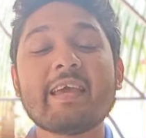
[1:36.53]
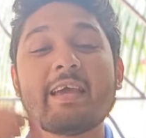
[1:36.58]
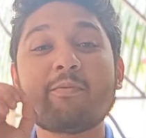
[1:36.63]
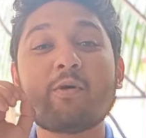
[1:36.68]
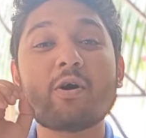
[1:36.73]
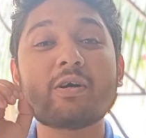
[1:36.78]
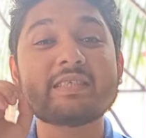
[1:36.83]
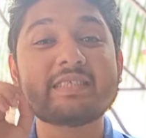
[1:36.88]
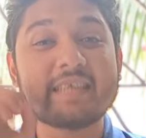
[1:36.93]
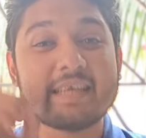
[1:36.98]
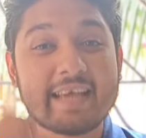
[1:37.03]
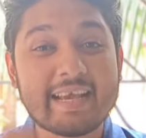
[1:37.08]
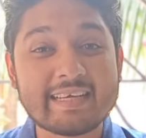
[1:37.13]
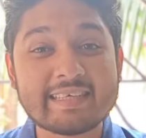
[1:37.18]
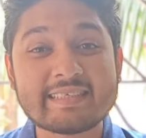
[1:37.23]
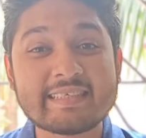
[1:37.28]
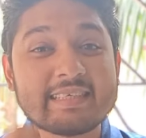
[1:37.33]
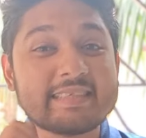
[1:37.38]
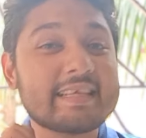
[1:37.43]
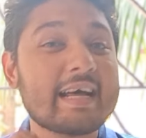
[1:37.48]
এবং সেই
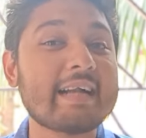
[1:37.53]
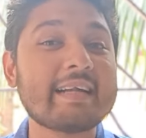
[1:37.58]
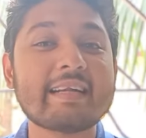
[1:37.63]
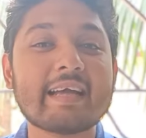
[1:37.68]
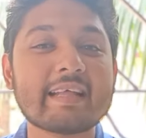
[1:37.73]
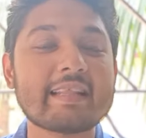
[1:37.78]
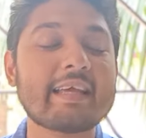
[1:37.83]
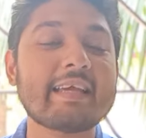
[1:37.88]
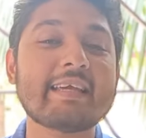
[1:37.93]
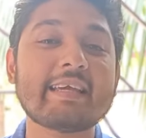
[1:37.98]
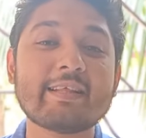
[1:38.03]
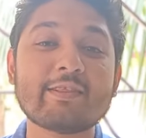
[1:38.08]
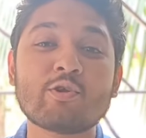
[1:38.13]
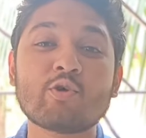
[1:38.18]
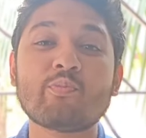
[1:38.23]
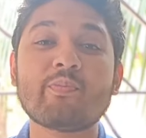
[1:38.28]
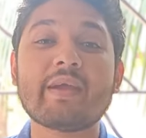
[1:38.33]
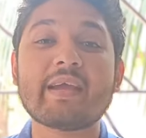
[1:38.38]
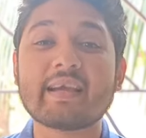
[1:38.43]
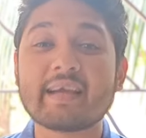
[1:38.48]
সিজনটাতেই
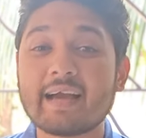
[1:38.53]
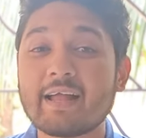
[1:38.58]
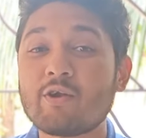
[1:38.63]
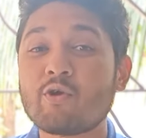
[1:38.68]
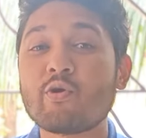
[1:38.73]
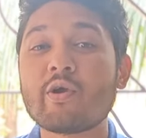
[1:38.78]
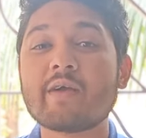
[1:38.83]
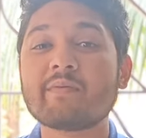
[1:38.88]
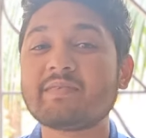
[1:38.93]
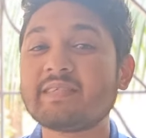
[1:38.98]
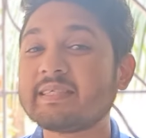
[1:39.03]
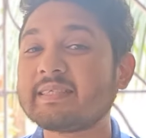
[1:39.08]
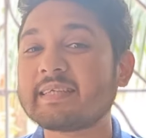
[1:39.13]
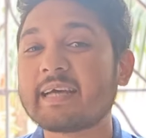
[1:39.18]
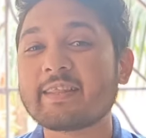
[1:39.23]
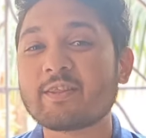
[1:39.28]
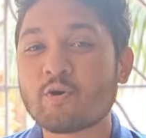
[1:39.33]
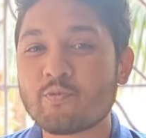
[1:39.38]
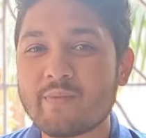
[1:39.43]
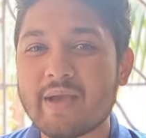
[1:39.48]
কিন্তু বেঙ্গালুরু এফসির
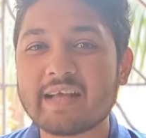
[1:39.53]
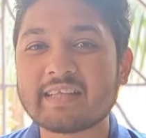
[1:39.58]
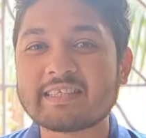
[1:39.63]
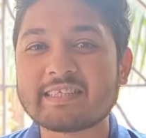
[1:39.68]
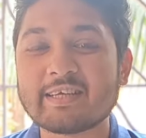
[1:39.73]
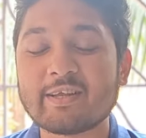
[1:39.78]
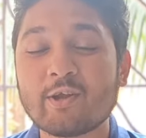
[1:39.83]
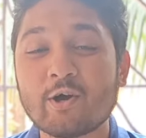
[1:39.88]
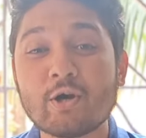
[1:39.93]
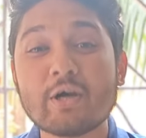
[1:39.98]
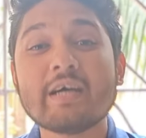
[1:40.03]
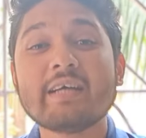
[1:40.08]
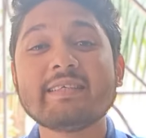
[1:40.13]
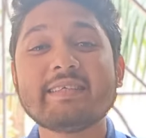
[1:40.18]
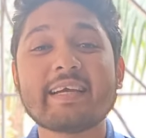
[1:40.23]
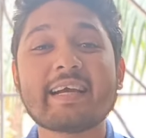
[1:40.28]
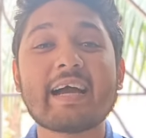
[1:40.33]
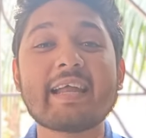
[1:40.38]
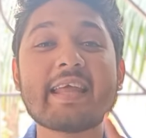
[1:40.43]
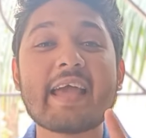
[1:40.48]
সাথেও ম্যাচ ছিল
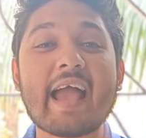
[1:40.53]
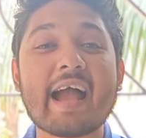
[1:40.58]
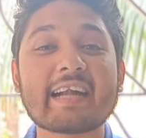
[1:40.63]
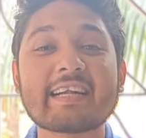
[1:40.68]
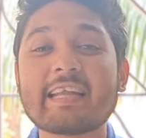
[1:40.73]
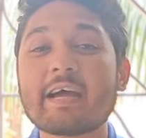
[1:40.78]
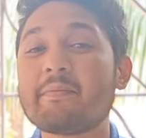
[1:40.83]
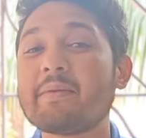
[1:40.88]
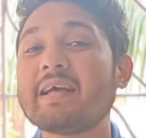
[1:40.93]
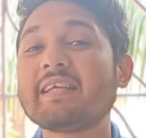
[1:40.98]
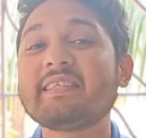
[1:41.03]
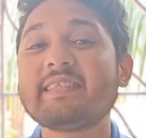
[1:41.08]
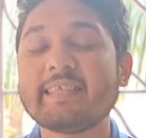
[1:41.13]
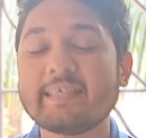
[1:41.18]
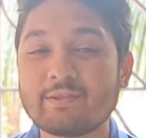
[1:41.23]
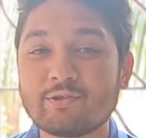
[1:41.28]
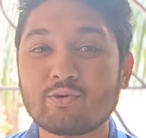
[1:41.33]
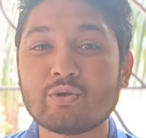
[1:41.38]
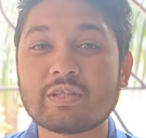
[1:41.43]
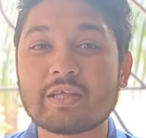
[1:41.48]
যেখানে একটা ম্যাচ
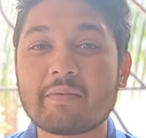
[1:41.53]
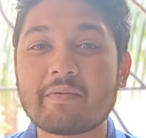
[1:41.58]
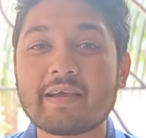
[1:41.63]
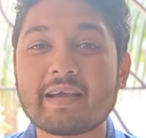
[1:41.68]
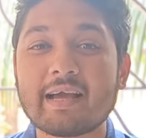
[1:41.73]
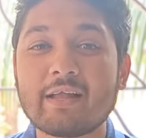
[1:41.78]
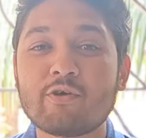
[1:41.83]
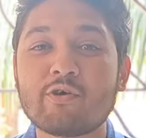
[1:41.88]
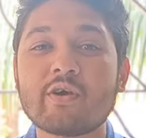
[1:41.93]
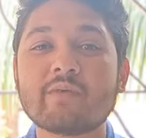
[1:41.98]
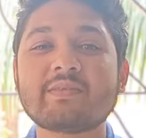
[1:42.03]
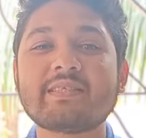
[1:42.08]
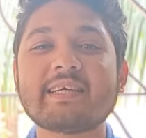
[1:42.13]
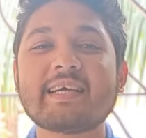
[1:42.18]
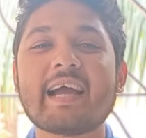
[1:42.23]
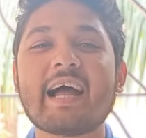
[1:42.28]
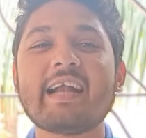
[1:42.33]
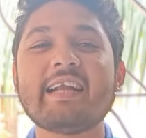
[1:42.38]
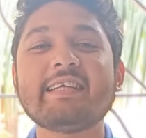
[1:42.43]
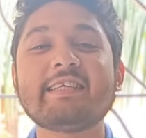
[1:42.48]
তিন দুইতে বেঙ্গালুরু
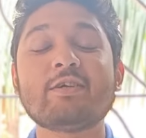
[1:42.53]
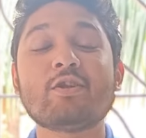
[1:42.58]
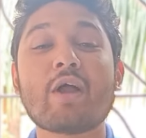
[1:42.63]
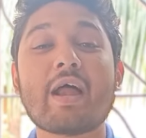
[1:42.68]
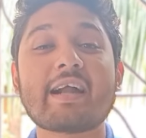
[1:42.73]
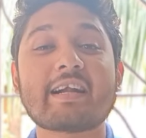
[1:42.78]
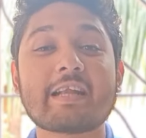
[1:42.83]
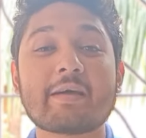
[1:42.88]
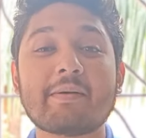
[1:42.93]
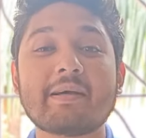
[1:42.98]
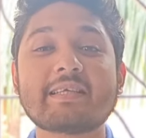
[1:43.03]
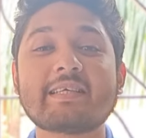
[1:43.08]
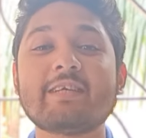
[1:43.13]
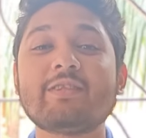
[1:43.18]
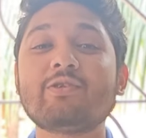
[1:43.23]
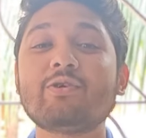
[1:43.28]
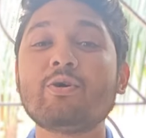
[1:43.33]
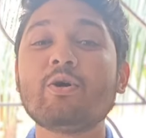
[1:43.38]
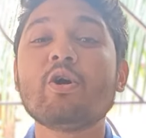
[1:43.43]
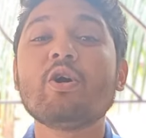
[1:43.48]
এফসিকে হারিয়েছিল আর একটা ম্যাচ
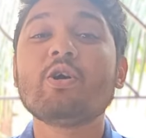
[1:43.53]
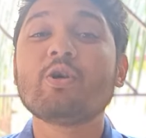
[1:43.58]
কিন্তু